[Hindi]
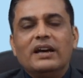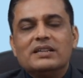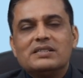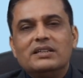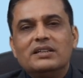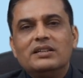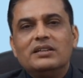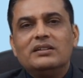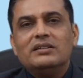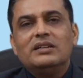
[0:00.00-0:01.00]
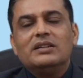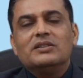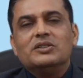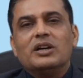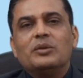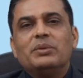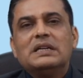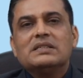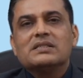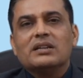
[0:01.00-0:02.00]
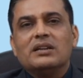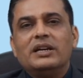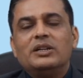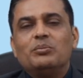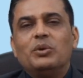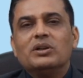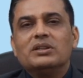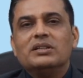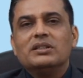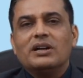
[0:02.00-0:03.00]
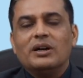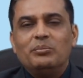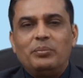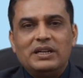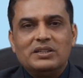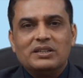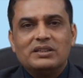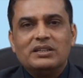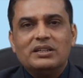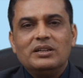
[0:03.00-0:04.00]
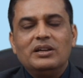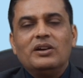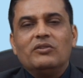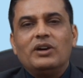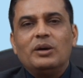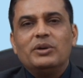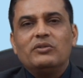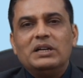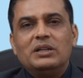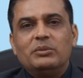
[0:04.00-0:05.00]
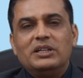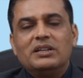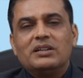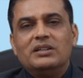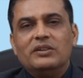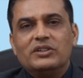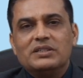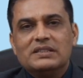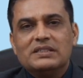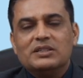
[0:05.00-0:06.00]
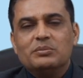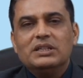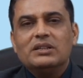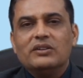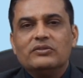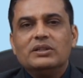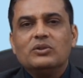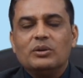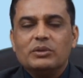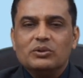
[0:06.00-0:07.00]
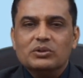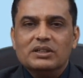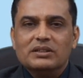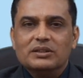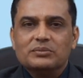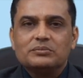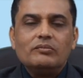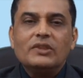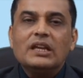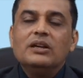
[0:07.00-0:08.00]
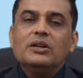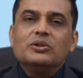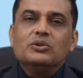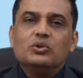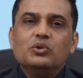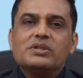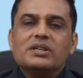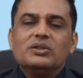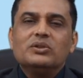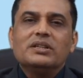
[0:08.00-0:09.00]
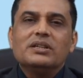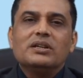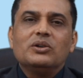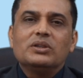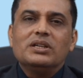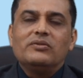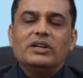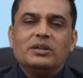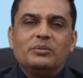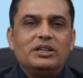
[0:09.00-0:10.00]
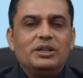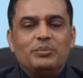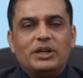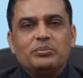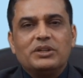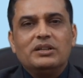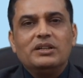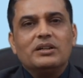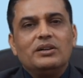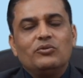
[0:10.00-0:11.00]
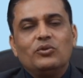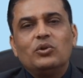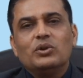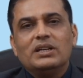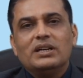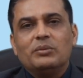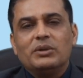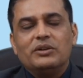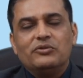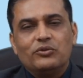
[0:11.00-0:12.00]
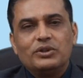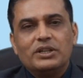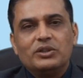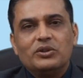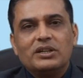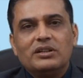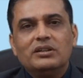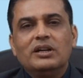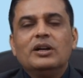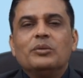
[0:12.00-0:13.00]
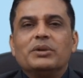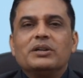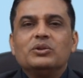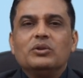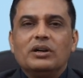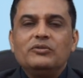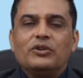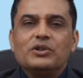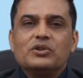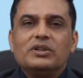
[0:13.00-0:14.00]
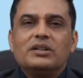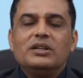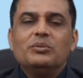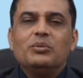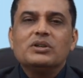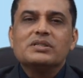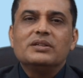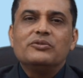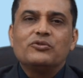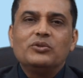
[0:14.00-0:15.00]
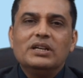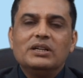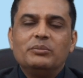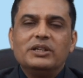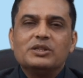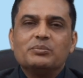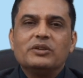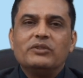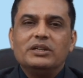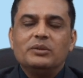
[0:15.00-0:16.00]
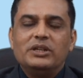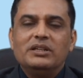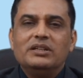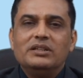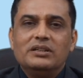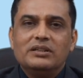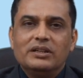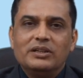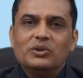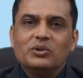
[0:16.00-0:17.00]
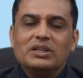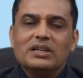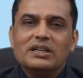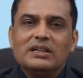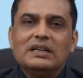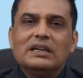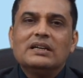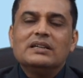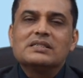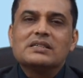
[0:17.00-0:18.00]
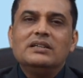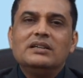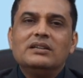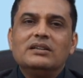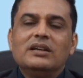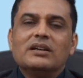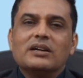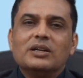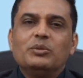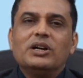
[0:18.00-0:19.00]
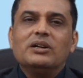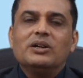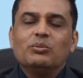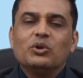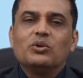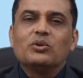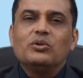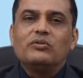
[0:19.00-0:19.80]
ऐसे एरिया जहाँ पे सनलाइट बहुत ही कम पाई जाती है वहाँ पे विटामिन डी का डेफिशिएंसीज भी काफ़ी कॉमन होता है दूसरा जो तरीका होता है विटामिन डी प्राप्त करने का वो होता है हमारे फूड के द्वारा परंतु अनफॉर्चुनेटली बहुत सारे फूड एलिमेंट्स में विटामिन डी नहीं होता है इसलिए कई बार हम लोगों को